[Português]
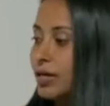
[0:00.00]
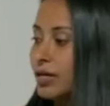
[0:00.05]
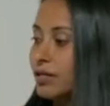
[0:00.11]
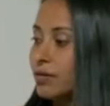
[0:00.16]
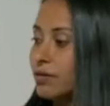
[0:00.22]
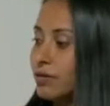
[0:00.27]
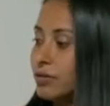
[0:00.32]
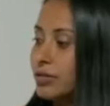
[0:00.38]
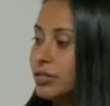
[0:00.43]

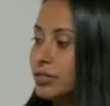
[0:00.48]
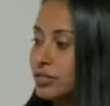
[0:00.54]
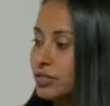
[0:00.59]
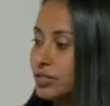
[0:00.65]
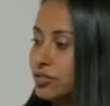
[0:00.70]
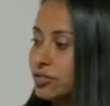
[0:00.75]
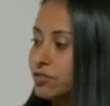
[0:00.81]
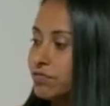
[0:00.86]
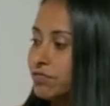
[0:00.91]
Então, quando a
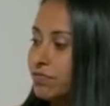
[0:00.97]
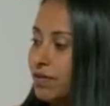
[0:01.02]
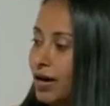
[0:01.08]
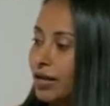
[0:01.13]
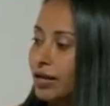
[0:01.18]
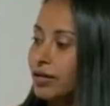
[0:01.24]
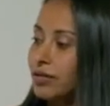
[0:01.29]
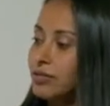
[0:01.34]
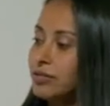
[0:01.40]
gente
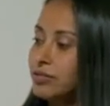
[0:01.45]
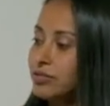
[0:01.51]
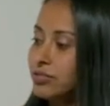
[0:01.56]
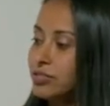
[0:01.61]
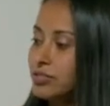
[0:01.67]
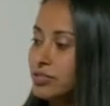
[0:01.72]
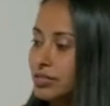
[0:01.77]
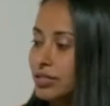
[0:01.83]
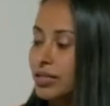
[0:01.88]
fala
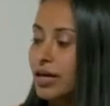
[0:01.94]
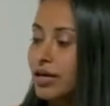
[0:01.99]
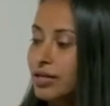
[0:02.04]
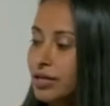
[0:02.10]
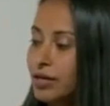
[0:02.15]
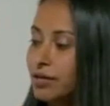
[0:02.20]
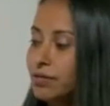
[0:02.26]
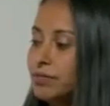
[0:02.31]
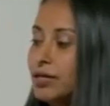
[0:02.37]
de
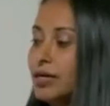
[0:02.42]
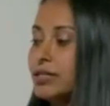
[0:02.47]
cidadão,